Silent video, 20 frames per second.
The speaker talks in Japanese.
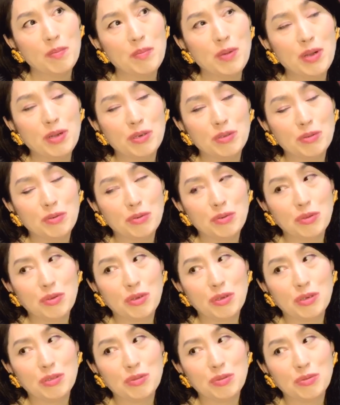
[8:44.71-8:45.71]
周りの大
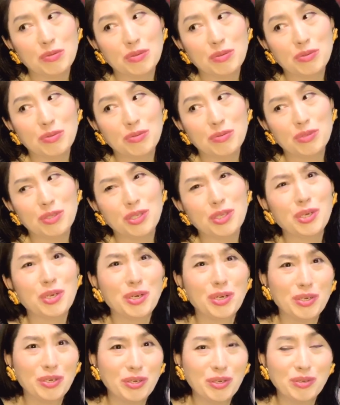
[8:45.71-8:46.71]
人からそんな風に嫌
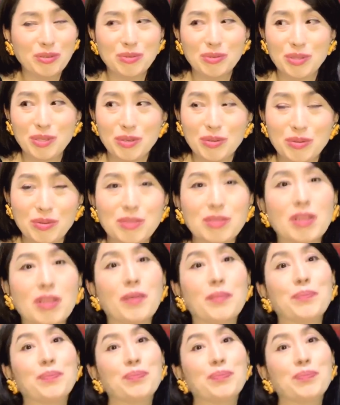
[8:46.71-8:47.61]
がられるんだろうって